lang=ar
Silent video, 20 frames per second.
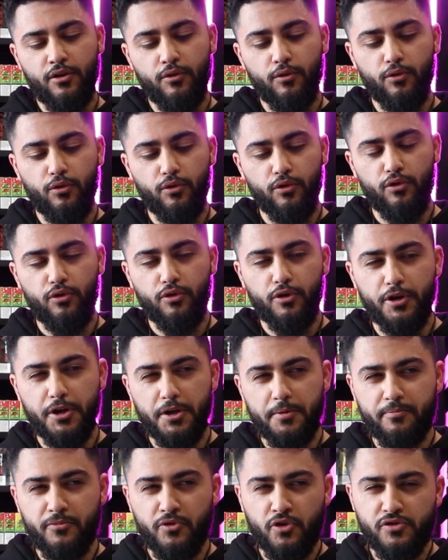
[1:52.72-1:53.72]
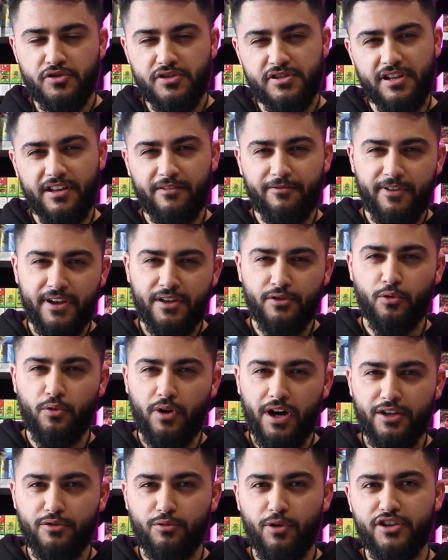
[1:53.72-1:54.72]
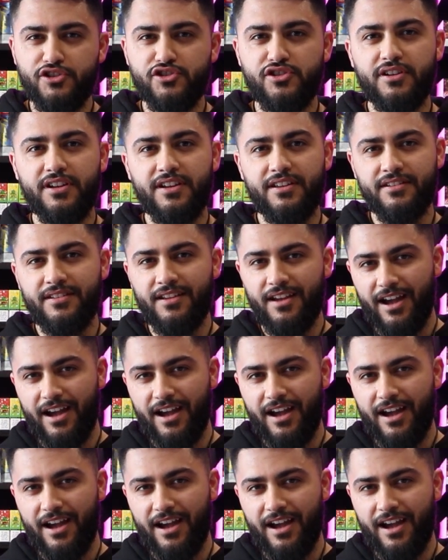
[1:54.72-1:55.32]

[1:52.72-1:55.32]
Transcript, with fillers: وبنص 2021